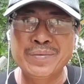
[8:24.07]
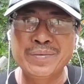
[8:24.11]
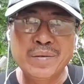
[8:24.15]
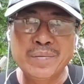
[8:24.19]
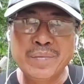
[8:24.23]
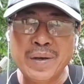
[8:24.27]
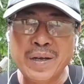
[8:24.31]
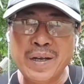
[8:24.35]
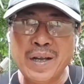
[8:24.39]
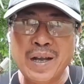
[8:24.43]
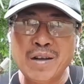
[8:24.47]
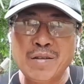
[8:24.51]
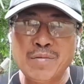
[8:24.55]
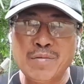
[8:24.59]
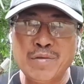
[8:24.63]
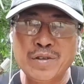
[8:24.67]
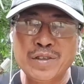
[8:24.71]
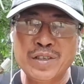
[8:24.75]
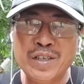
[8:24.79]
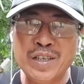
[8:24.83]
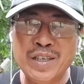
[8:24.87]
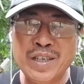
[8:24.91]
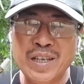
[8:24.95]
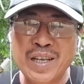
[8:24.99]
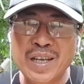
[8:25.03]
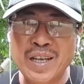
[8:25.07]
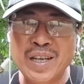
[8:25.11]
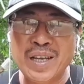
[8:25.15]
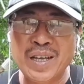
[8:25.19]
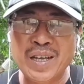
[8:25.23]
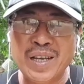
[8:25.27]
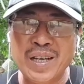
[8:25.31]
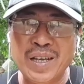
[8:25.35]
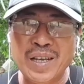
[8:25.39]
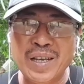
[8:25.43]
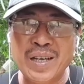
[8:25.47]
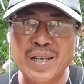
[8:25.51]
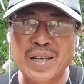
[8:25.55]
Pagka sumulit ka sa
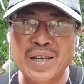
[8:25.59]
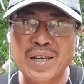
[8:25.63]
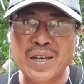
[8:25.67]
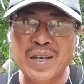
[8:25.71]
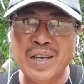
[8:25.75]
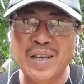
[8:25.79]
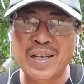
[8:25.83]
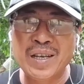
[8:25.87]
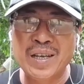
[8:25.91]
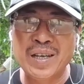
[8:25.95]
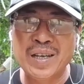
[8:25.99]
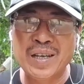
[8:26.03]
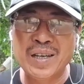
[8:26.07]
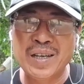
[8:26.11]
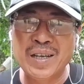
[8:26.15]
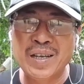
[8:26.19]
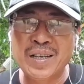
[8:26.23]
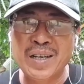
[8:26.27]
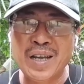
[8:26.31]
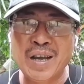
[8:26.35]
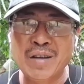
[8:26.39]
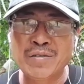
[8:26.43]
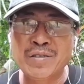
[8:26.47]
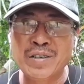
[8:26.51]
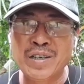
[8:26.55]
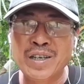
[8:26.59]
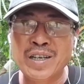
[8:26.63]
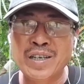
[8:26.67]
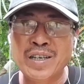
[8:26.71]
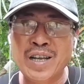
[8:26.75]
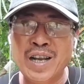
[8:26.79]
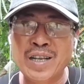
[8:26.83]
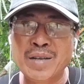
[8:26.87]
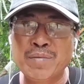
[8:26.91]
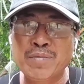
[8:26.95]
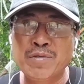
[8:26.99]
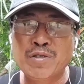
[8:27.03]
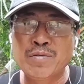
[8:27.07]
ang dahil
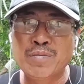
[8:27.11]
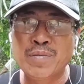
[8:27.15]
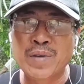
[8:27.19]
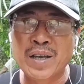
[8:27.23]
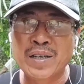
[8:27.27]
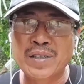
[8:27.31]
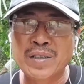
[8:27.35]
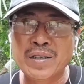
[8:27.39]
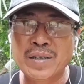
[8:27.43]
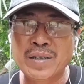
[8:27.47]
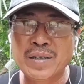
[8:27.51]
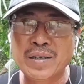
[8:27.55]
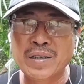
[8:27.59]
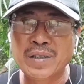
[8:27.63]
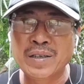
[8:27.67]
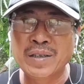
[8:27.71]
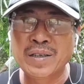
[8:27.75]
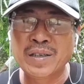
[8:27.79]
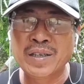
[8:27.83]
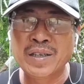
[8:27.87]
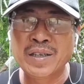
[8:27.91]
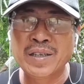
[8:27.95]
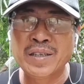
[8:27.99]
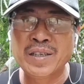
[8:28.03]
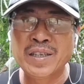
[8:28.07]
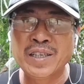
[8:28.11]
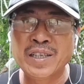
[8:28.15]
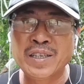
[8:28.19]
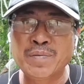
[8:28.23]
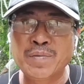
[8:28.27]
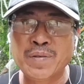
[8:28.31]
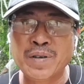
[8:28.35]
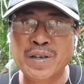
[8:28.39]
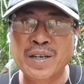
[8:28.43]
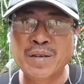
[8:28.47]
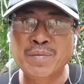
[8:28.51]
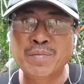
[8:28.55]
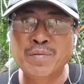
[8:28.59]
dahil sa brood match, hindi
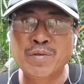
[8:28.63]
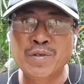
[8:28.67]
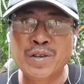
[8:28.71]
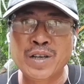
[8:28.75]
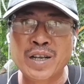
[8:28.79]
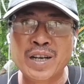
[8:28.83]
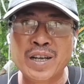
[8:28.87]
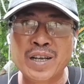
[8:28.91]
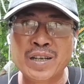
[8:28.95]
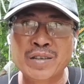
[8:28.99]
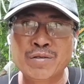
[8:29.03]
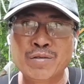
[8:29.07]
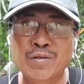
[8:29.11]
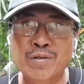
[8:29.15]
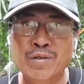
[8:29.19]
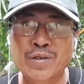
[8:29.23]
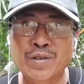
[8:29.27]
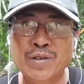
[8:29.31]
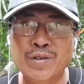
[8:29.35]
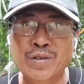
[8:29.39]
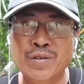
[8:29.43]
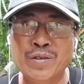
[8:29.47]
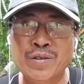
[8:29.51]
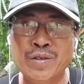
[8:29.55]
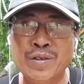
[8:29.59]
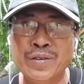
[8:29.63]
sprint ng pulya ka ang solusyon.